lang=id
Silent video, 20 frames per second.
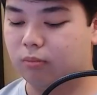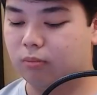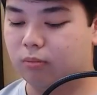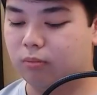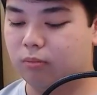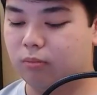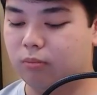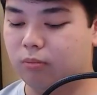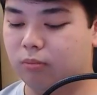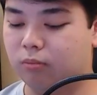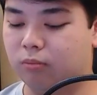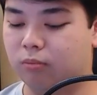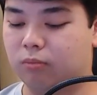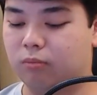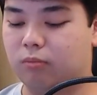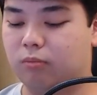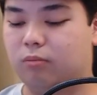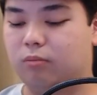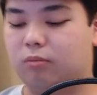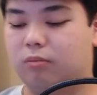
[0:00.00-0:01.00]
Hmm.
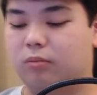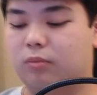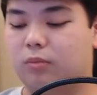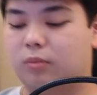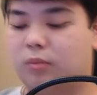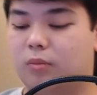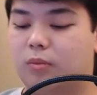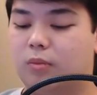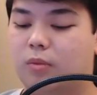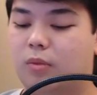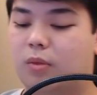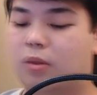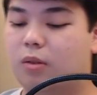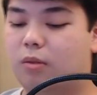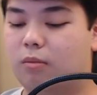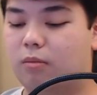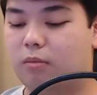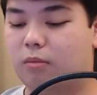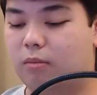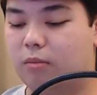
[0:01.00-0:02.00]

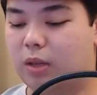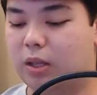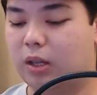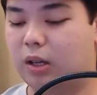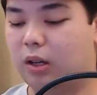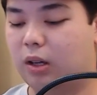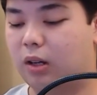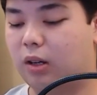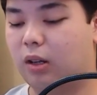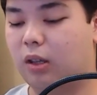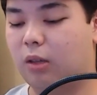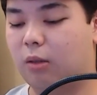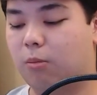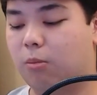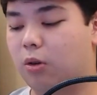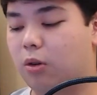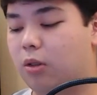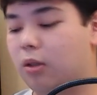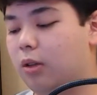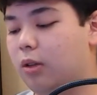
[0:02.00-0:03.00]
banyakkan keyboard
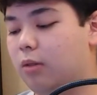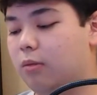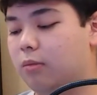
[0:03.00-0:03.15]
nih.